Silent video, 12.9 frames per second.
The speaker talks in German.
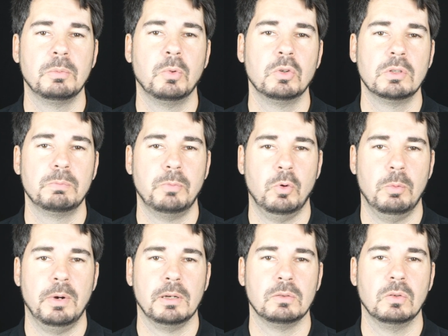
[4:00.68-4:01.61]

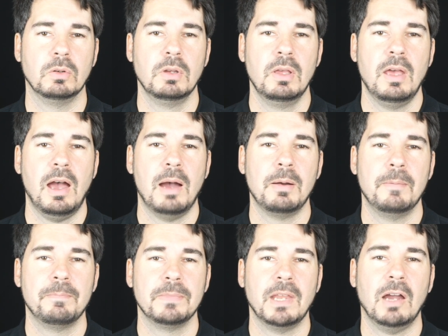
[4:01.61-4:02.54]
Mondbeobachtung.
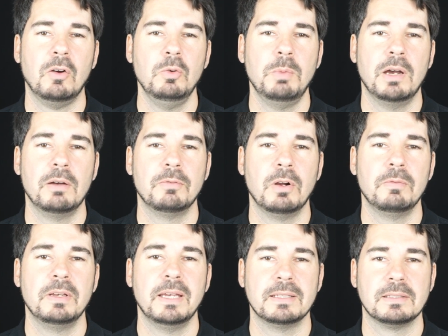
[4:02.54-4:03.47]
Aber darüber wollen
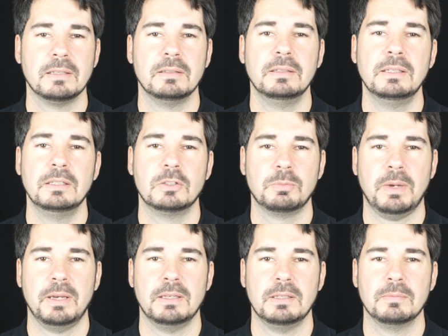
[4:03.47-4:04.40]
wir jetzt nicht
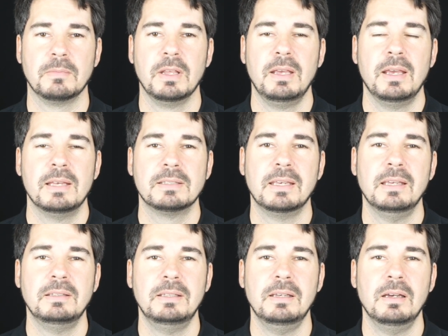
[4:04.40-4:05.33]
sprechen. Es
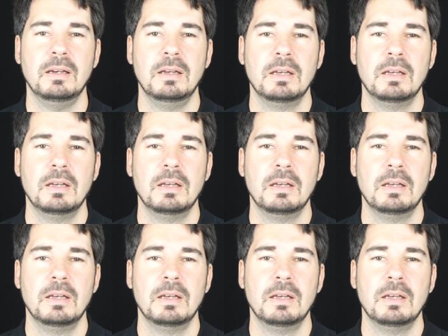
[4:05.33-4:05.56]
geht hier